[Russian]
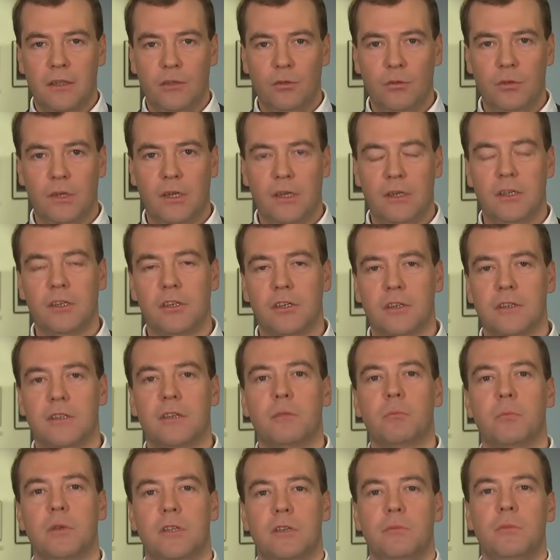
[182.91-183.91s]
Ну и, конечно,
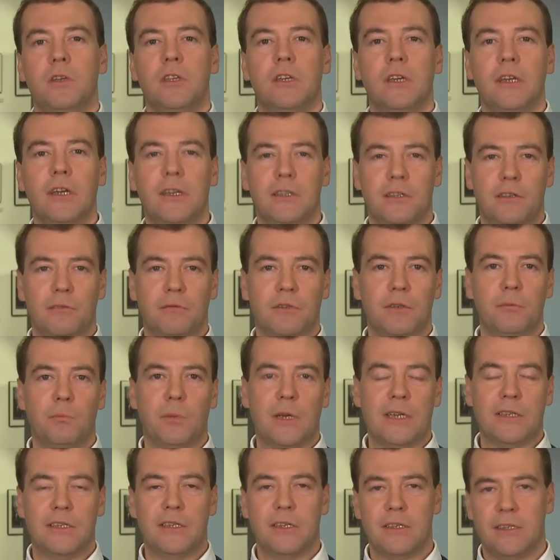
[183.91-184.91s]
сам по себе негативный
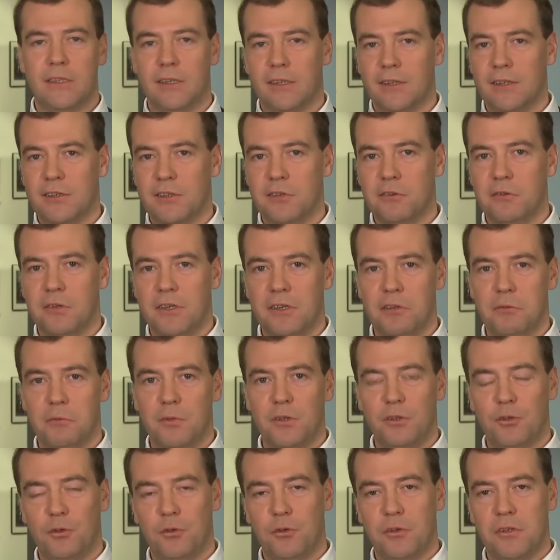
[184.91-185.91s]
процесс, так
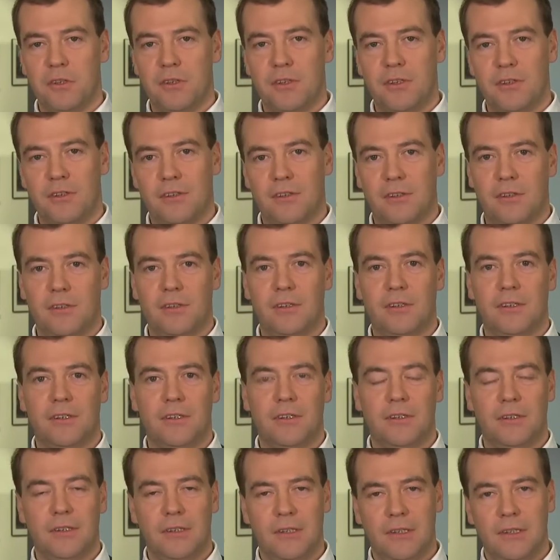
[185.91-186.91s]
называемый, то есть э,
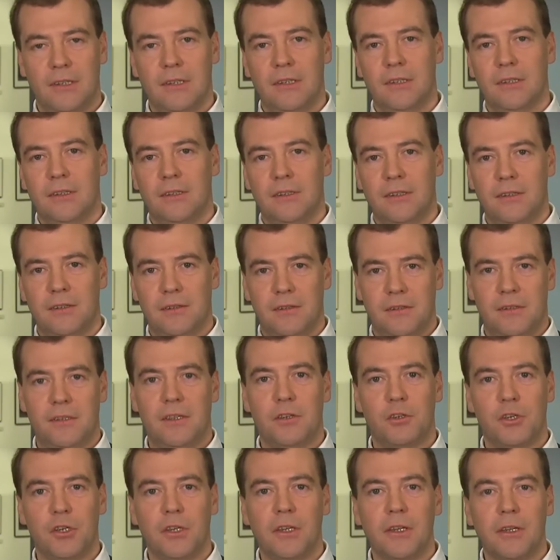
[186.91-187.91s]

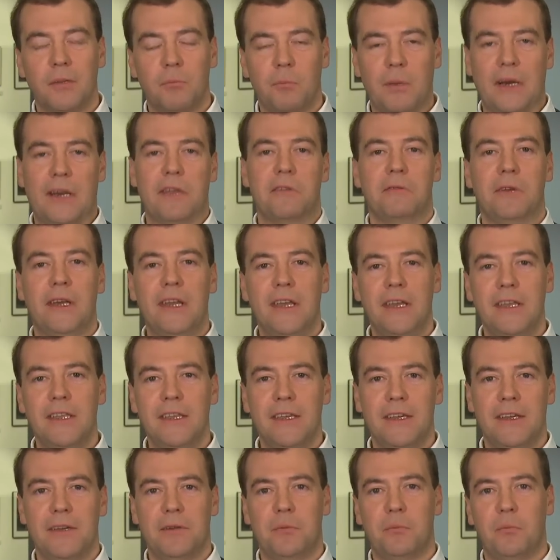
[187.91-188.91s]
сначала
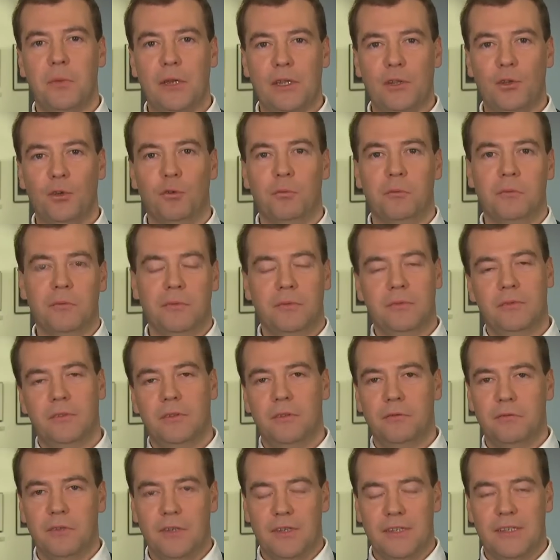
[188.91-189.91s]
проявление, потом
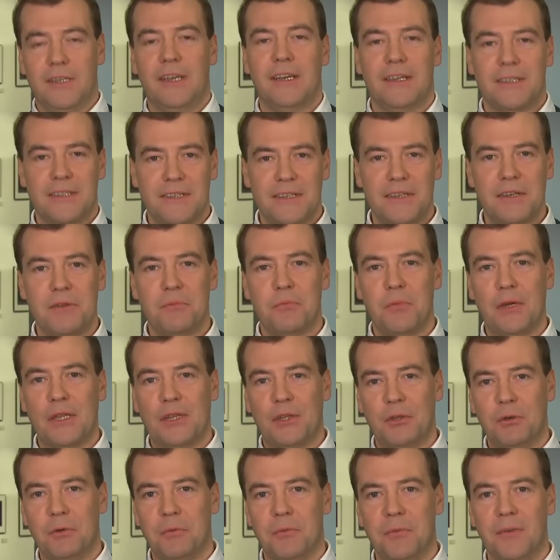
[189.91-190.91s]
фиксация,
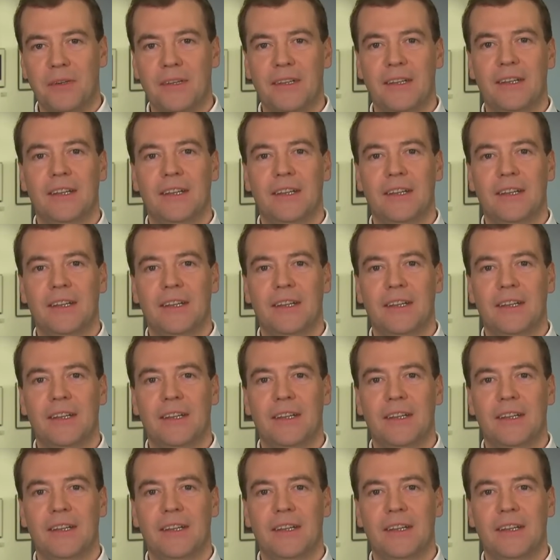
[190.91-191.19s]
потом